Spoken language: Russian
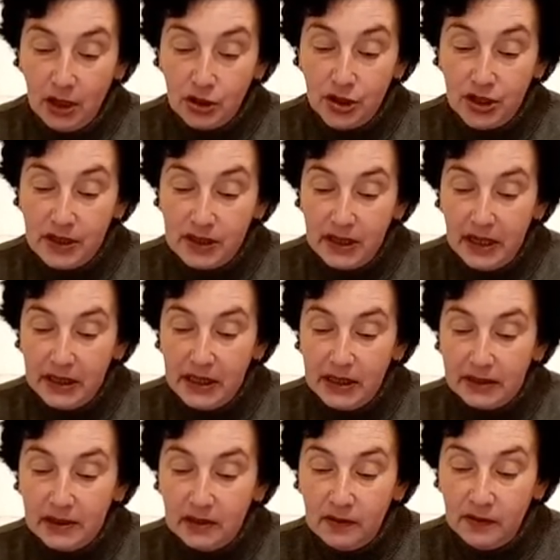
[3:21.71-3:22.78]
через
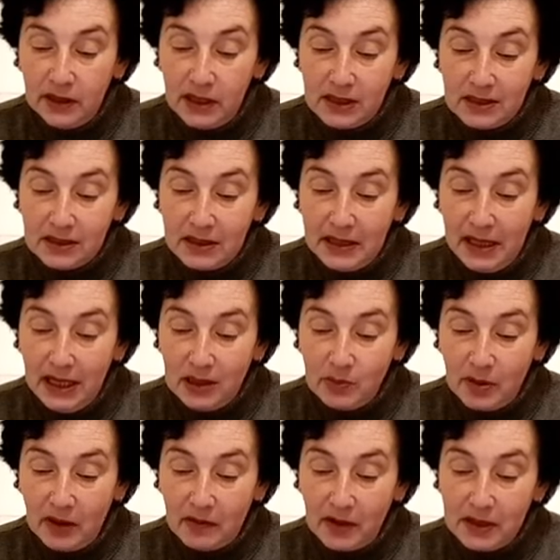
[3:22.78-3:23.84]
каких-то 12
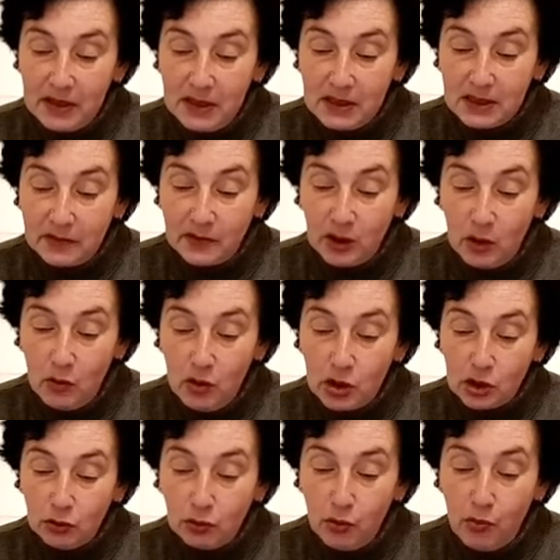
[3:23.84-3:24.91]
лет превратиться в такое
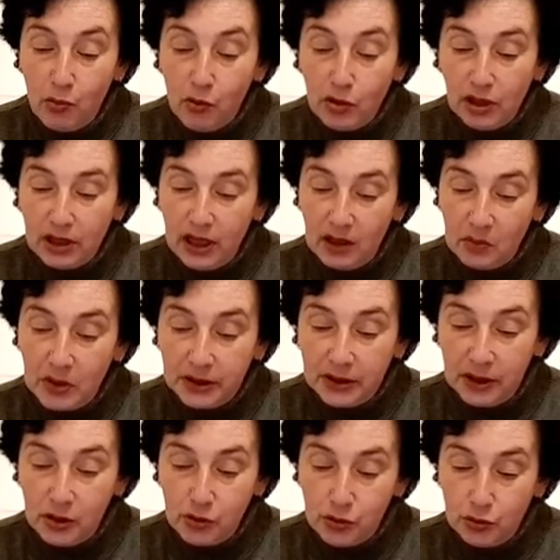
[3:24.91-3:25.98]
же тупое
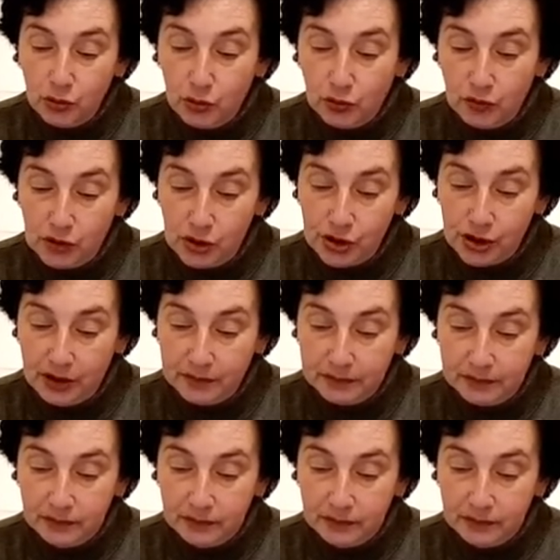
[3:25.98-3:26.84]
лохматое чудовище.